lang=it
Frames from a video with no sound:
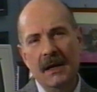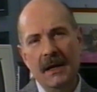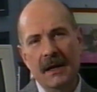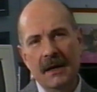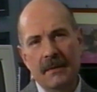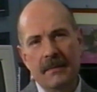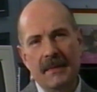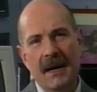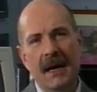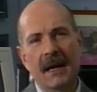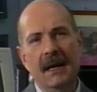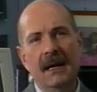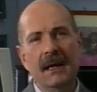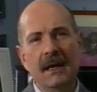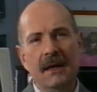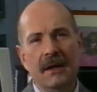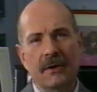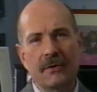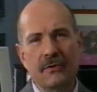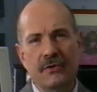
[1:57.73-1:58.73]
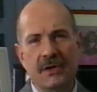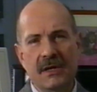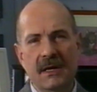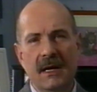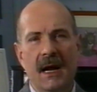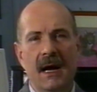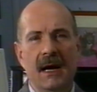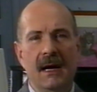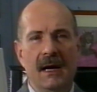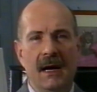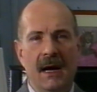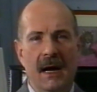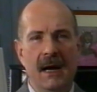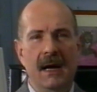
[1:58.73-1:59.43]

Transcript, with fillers: l'animale riuscirà